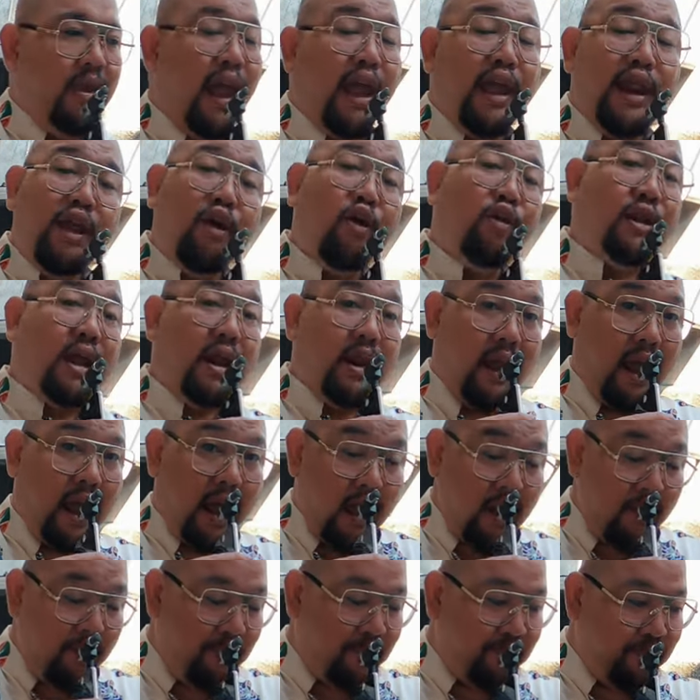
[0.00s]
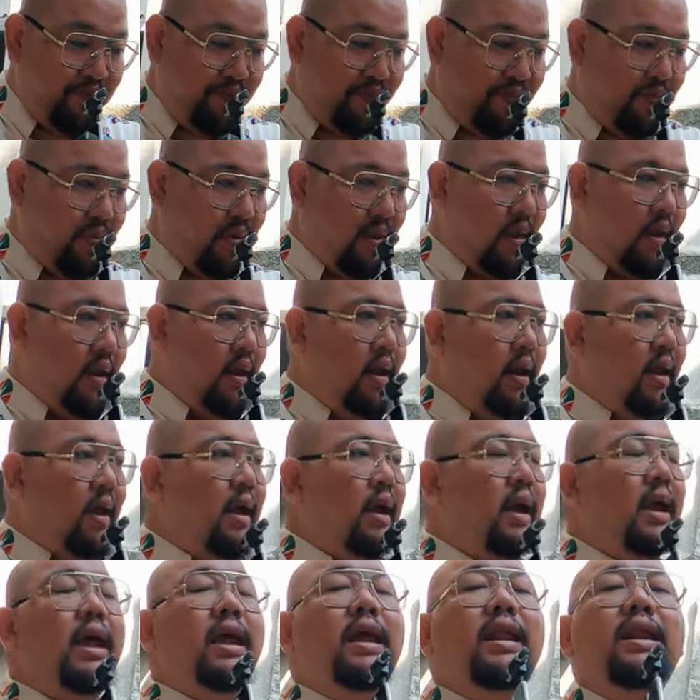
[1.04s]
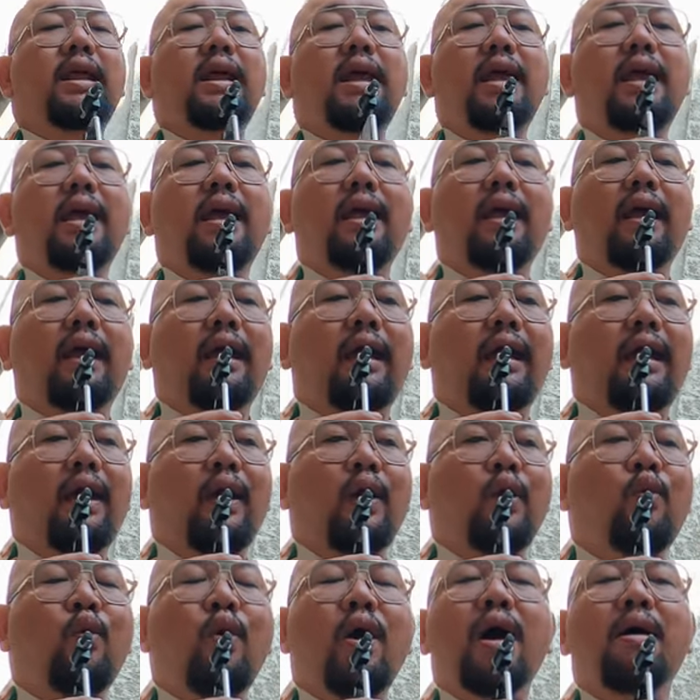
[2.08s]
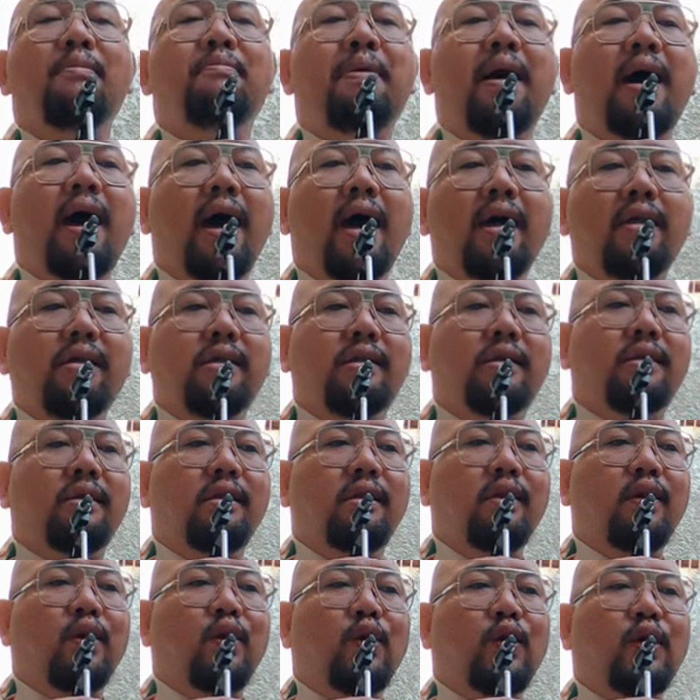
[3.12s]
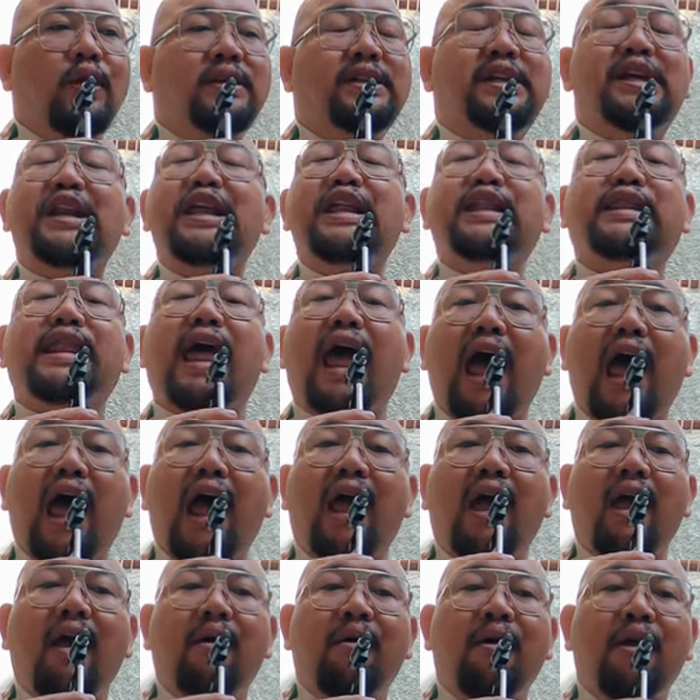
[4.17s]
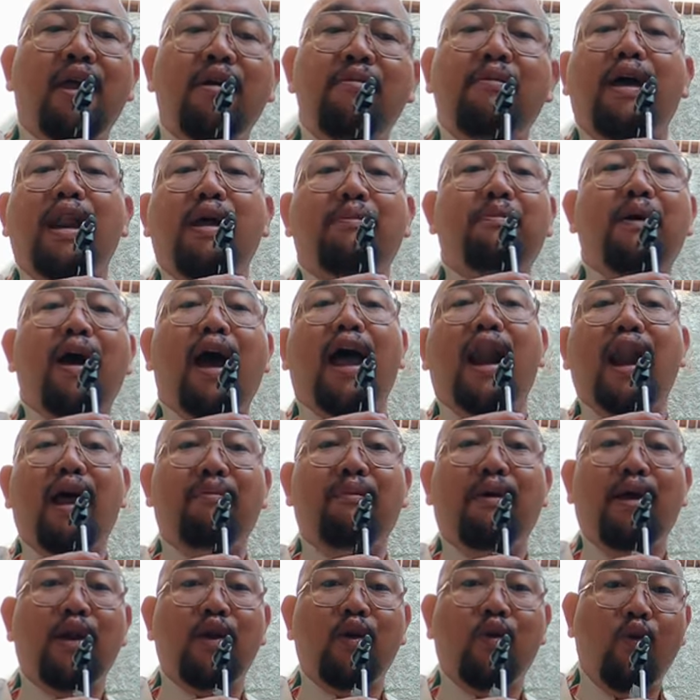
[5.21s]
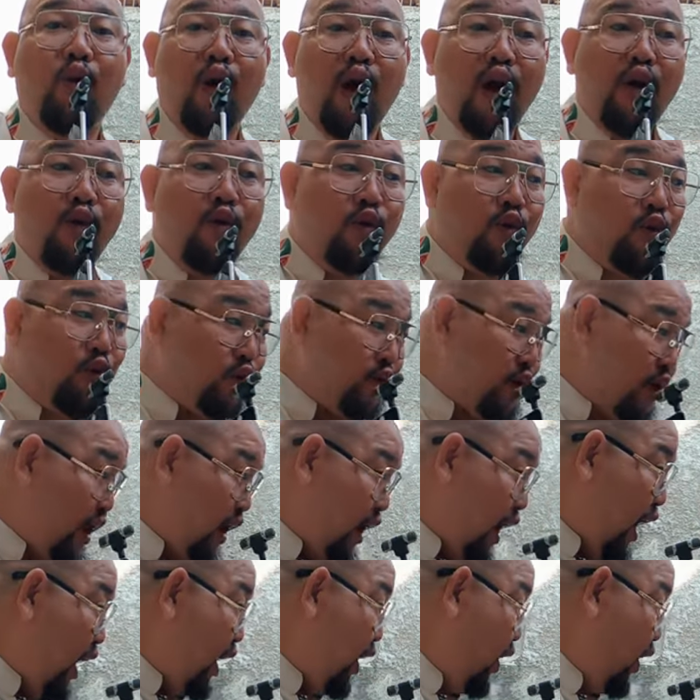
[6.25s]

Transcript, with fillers: yang ini kontennya ini gue ngebahas cerita gimana pengalaman gue ngurusin